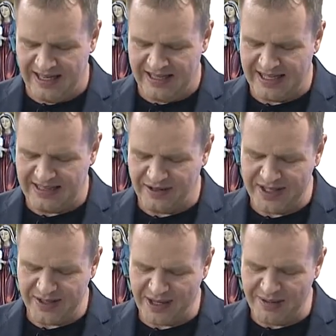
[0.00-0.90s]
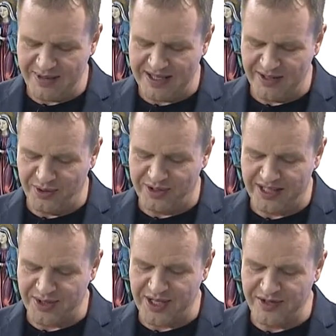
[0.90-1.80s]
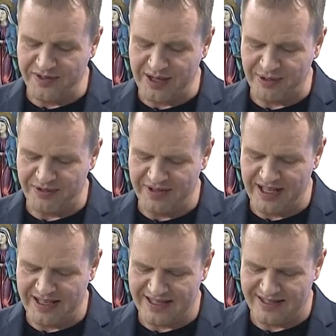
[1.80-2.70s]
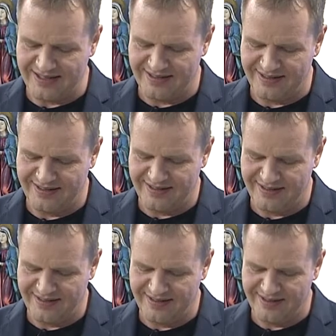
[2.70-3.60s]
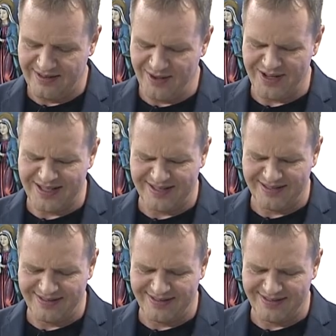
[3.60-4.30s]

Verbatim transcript: Certa vez alguém me ensinou o texto da Divina Providência. Nossa,